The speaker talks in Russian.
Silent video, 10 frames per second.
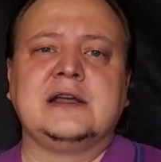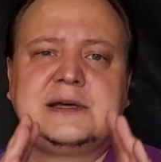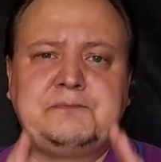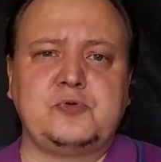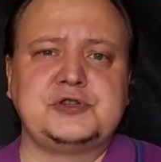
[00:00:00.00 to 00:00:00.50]

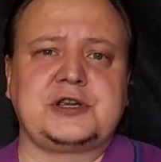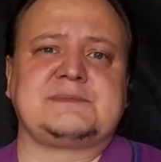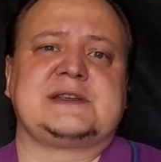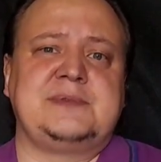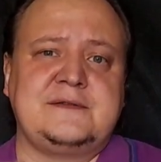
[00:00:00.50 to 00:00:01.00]

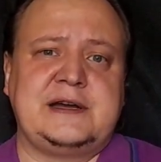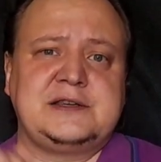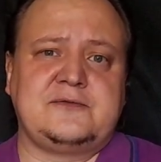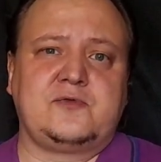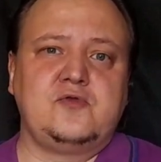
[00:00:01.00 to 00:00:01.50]
Допустим,
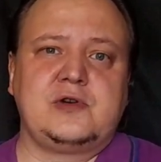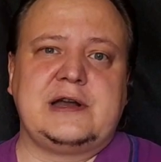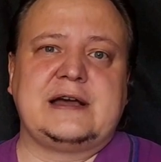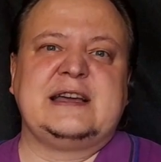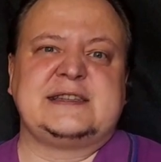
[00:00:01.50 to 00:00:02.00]
забиваете в
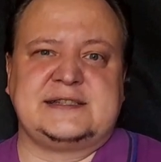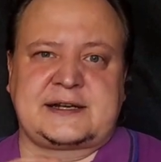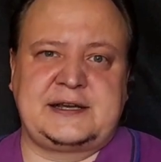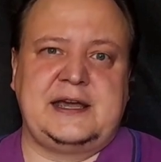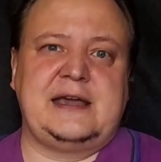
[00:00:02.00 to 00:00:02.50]
гугле
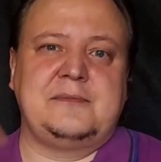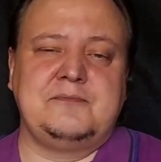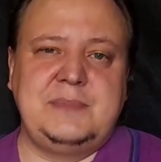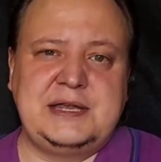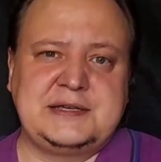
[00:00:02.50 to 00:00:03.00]
«Сергей
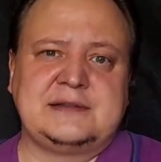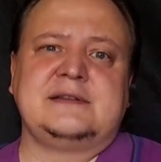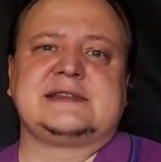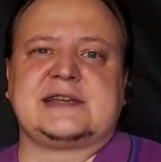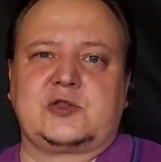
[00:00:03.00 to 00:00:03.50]

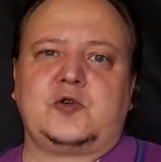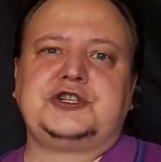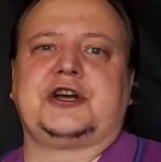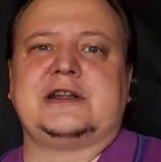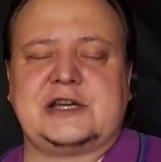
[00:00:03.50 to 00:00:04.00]
Митин,
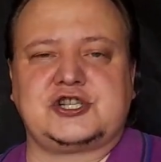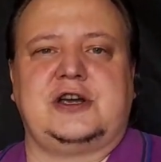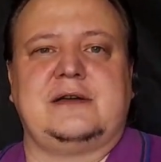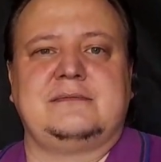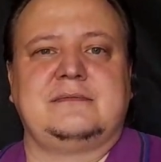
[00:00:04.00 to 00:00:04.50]
заточка
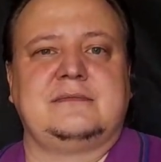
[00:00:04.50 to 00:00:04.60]
ножа».